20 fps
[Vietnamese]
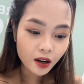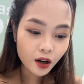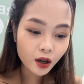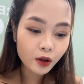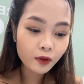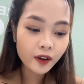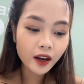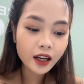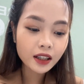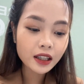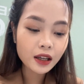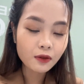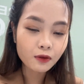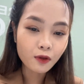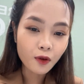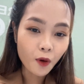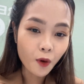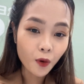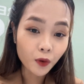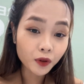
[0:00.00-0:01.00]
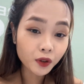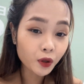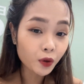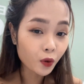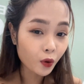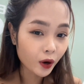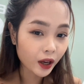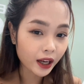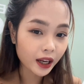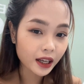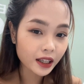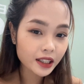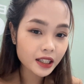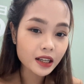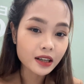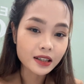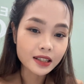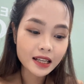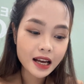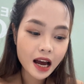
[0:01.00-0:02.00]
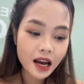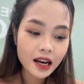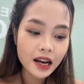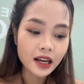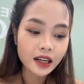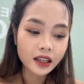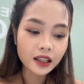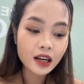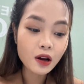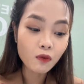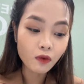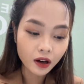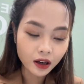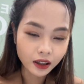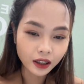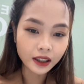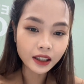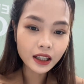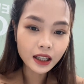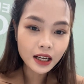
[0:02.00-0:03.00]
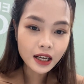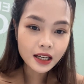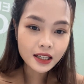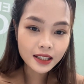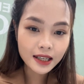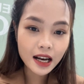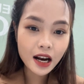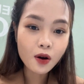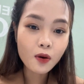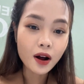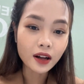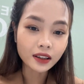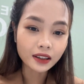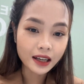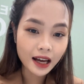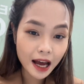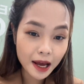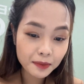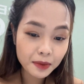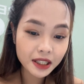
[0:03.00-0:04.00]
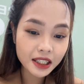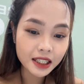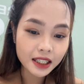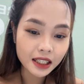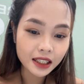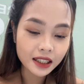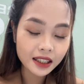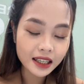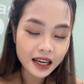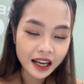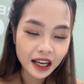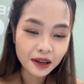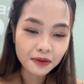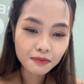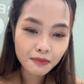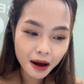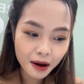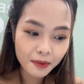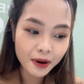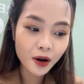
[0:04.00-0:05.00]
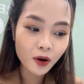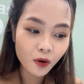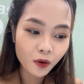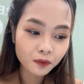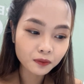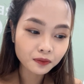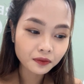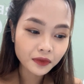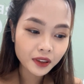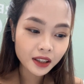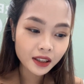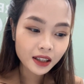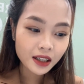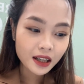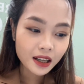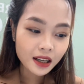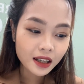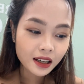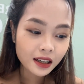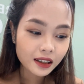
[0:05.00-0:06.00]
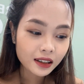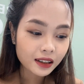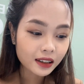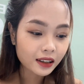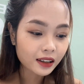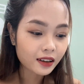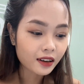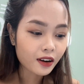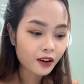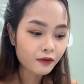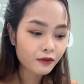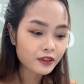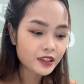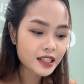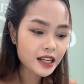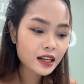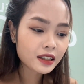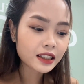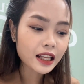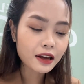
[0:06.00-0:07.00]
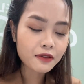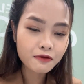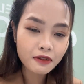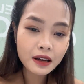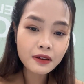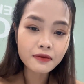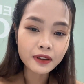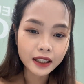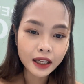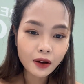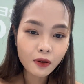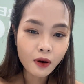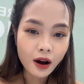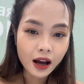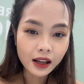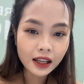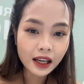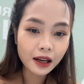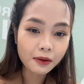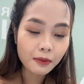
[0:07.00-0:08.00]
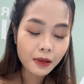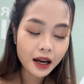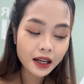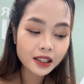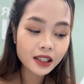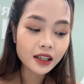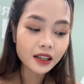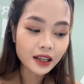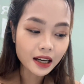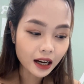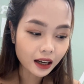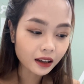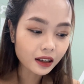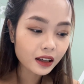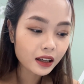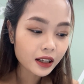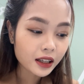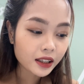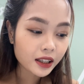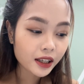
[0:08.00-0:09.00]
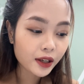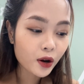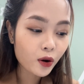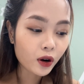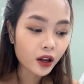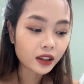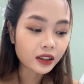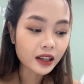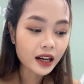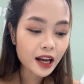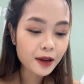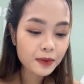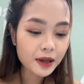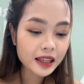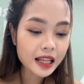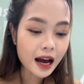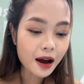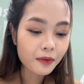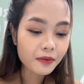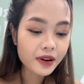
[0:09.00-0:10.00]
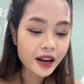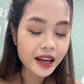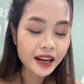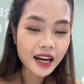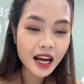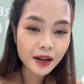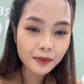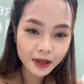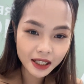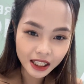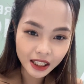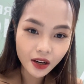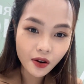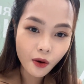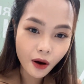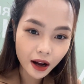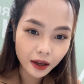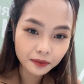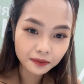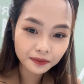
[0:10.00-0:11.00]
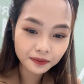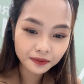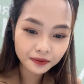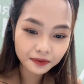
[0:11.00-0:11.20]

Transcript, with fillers: Còn đối với các thành phố từ Huế trở ra đến Đồng Hới sẽ là khoảng từ 29 đến 30 độ. À, còn riêng tại Vinh và Thanh Hóa thì ngày mai trời nắng, nhiệt độ là từ 28 đến 29 độ ạ.